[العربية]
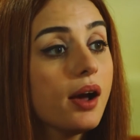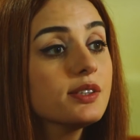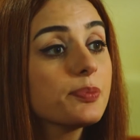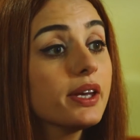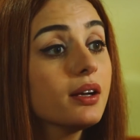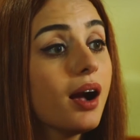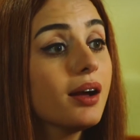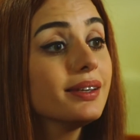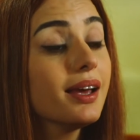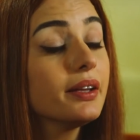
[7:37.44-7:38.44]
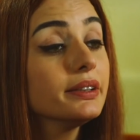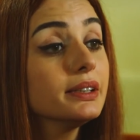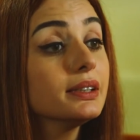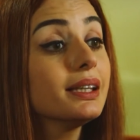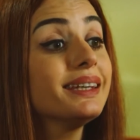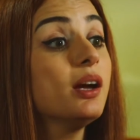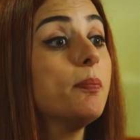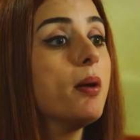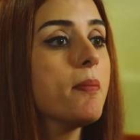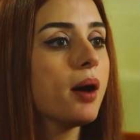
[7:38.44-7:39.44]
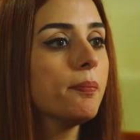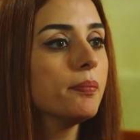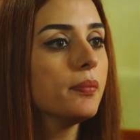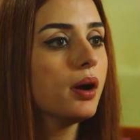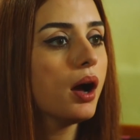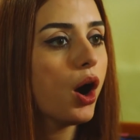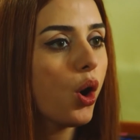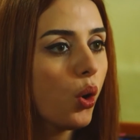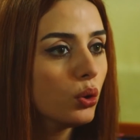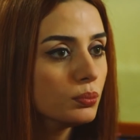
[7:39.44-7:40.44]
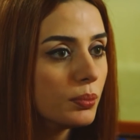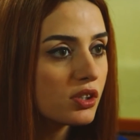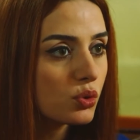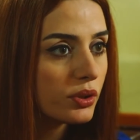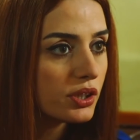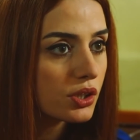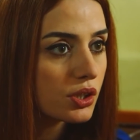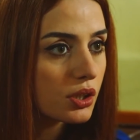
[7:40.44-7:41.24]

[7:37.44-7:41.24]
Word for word: فايز باكي حلا عني لأنه ما عاد اتحمل هو متشدد